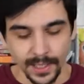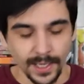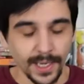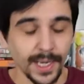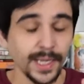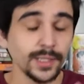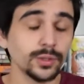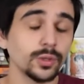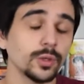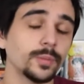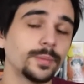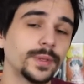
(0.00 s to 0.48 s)

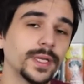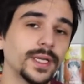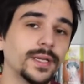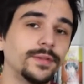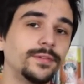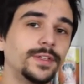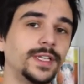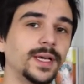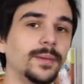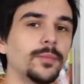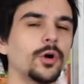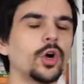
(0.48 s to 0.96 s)
Et donc, bien
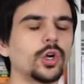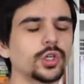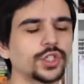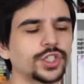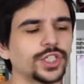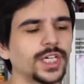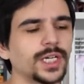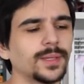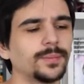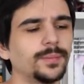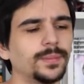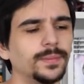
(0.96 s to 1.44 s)
évidemment,
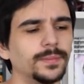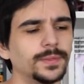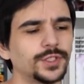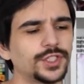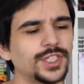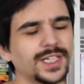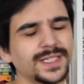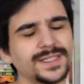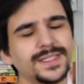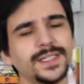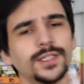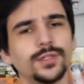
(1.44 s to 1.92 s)
chaque,
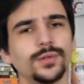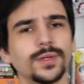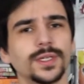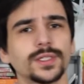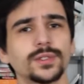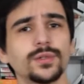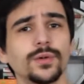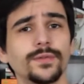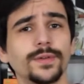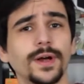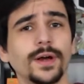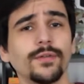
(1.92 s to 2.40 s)
chaque
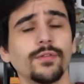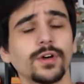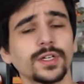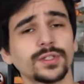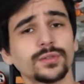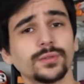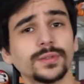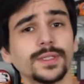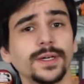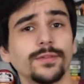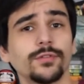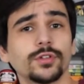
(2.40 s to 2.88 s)
situation va avoir
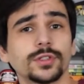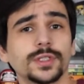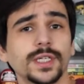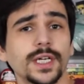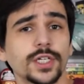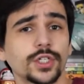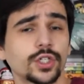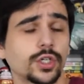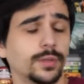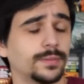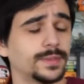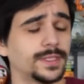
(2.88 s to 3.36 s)
son
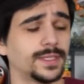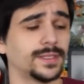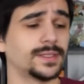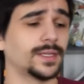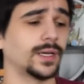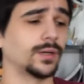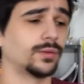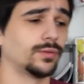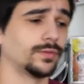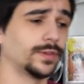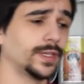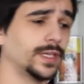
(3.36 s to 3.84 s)
avantage comme ses
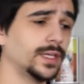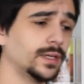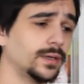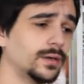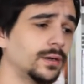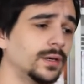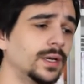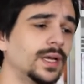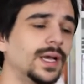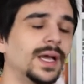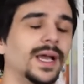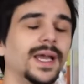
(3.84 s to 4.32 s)

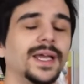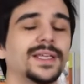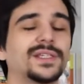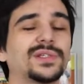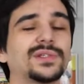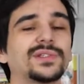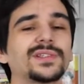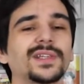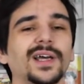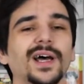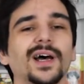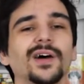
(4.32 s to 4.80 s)
inconvénients, et ce
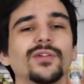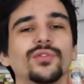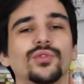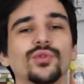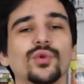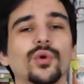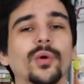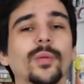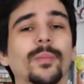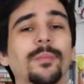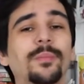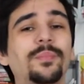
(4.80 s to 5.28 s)
sera
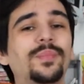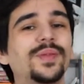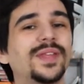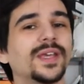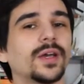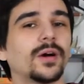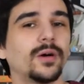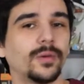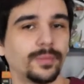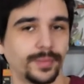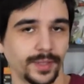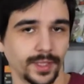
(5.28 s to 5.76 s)
de
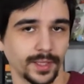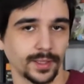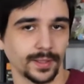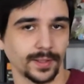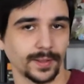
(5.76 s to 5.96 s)
pire en pire.